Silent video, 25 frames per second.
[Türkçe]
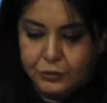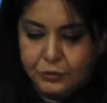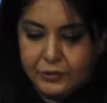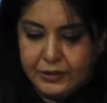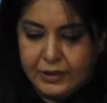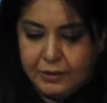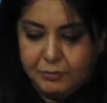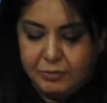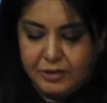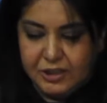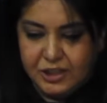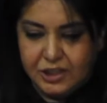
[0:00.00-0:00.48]

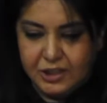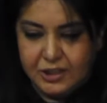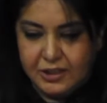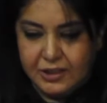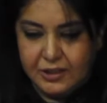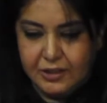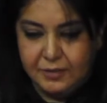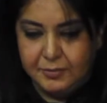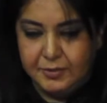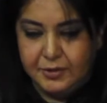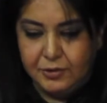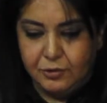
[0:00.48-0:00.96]
da
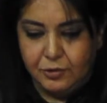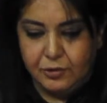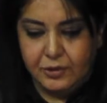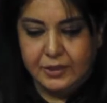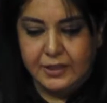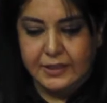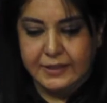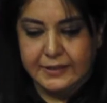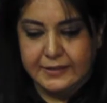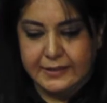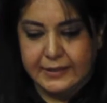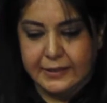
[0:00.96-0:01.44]
başarılı bir
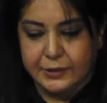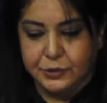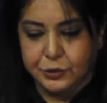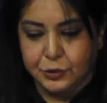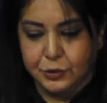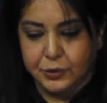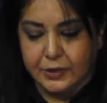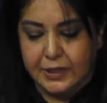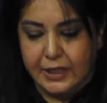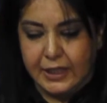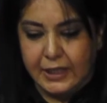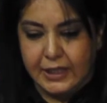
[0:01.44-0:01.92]

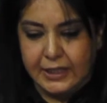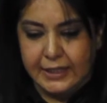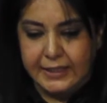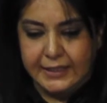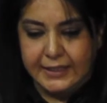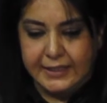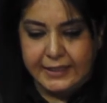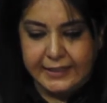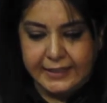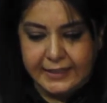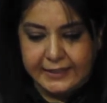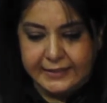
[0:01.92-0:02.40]
organizasyon
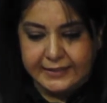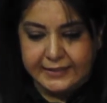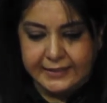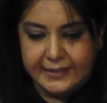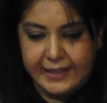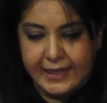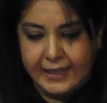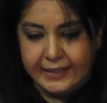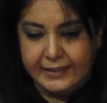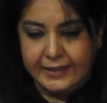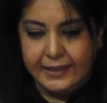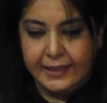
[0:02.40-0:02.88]
haline
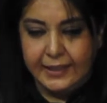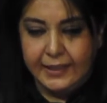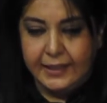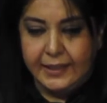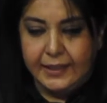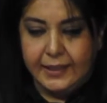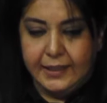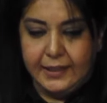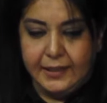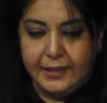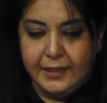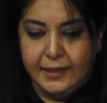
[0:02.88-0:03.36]
getiren
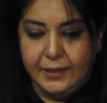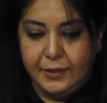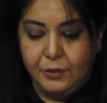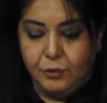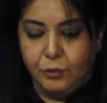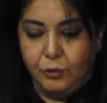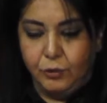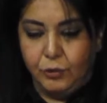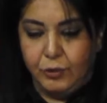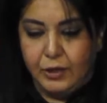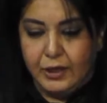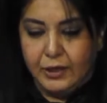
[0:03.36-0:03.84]
e, o